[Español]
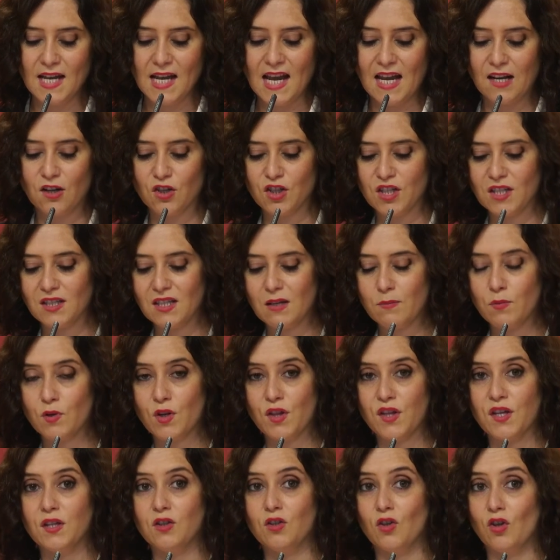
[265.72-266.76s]
El
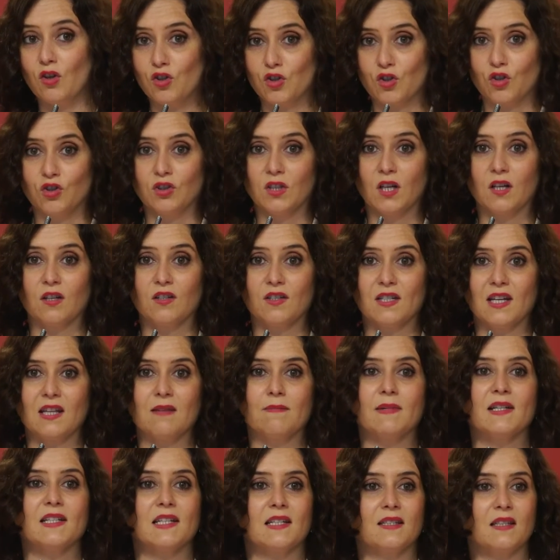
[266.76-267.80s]
80% de los contagios,
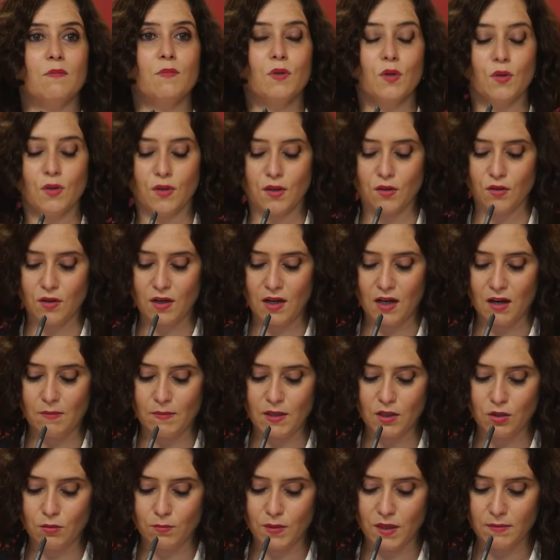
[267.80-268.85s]
además, se están produciendo en el
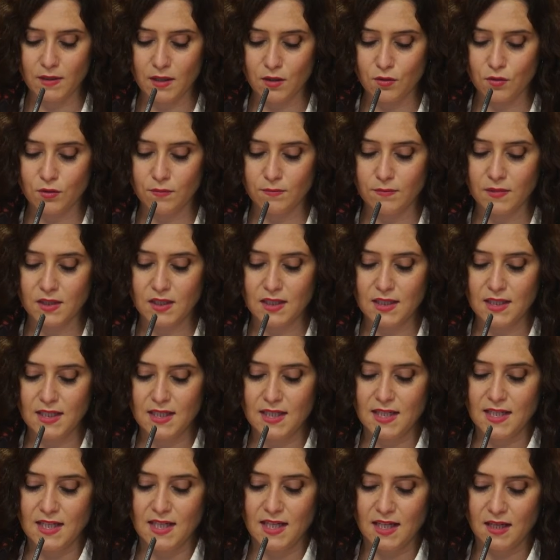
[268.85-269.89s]
ámbito privado
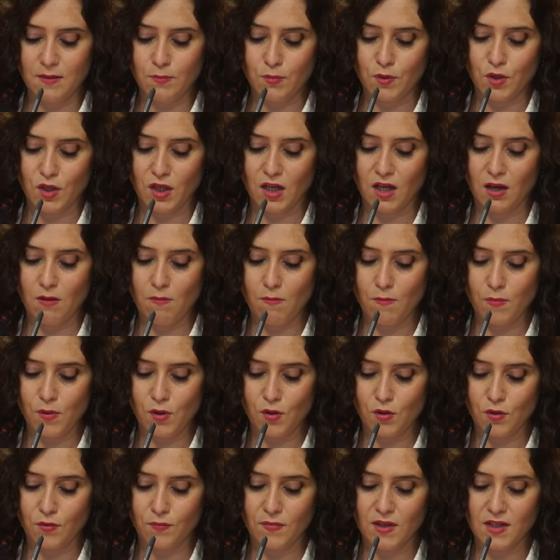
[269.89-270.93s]
y, por
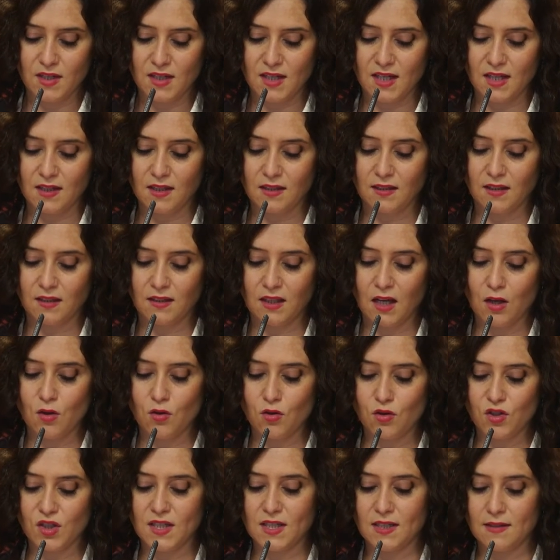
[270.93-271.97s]
ejemplo, se han
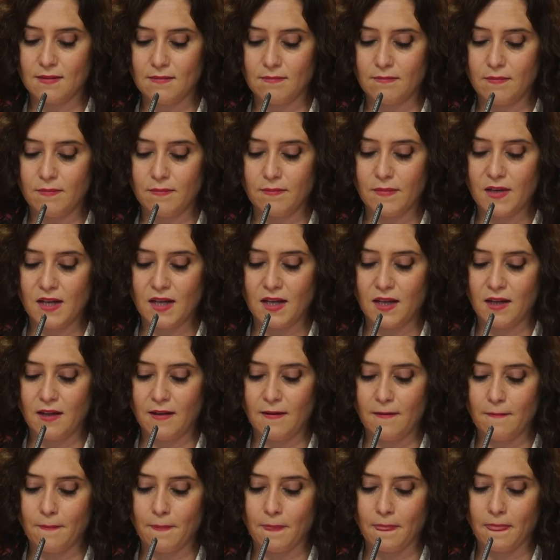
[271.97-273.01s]
detectado, se han,
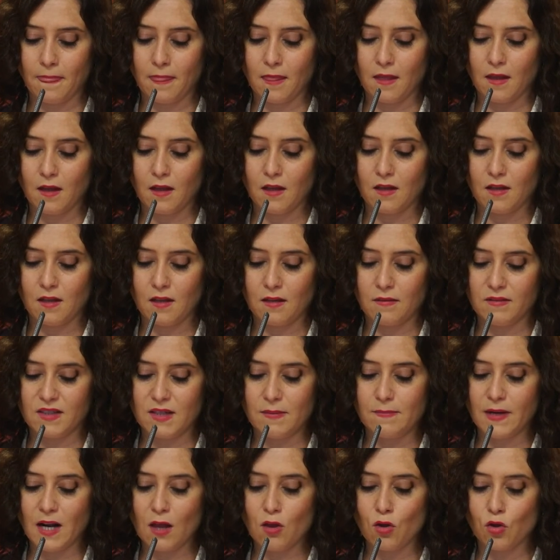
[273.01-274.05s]
eh, se
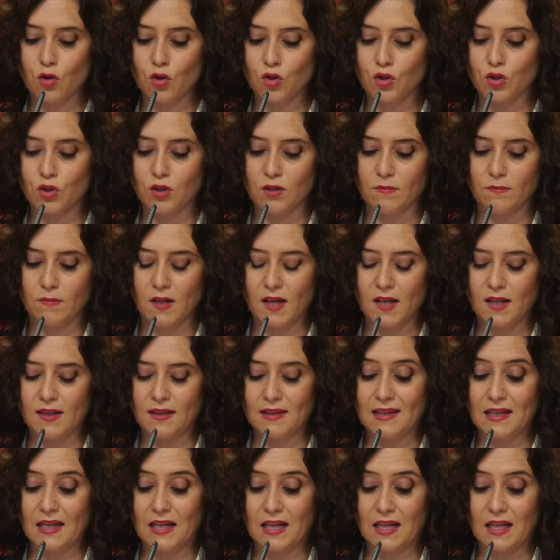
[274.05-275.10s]
han parado
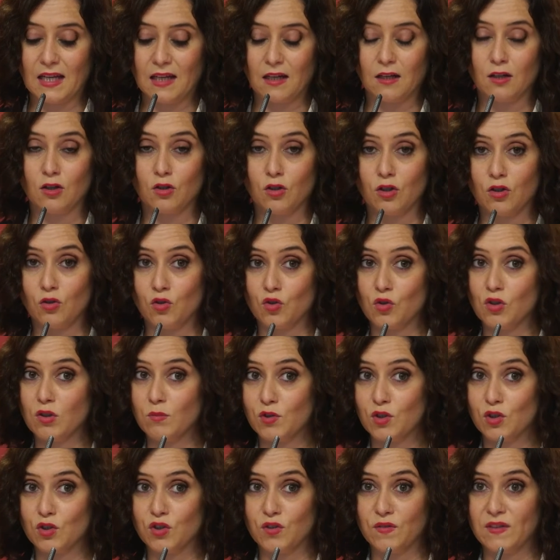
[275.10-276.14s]
entre los
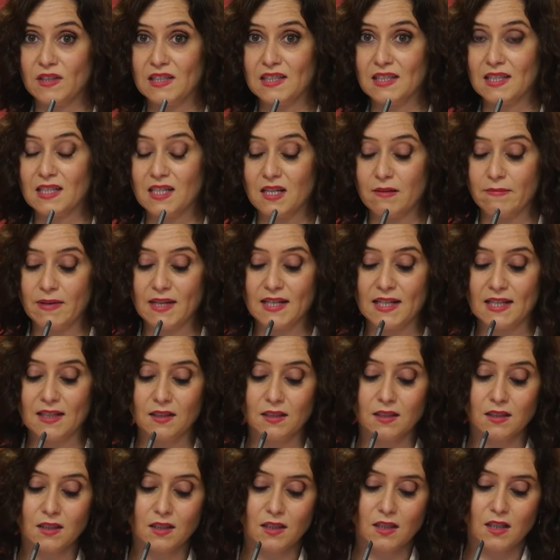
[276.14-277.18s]
últimos dos fines de
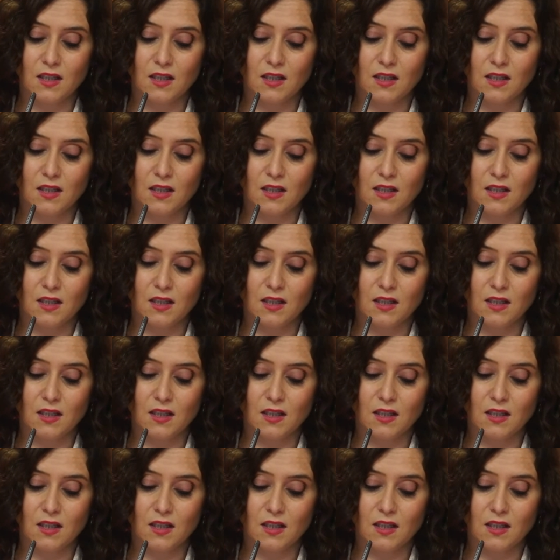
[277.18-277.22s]
semana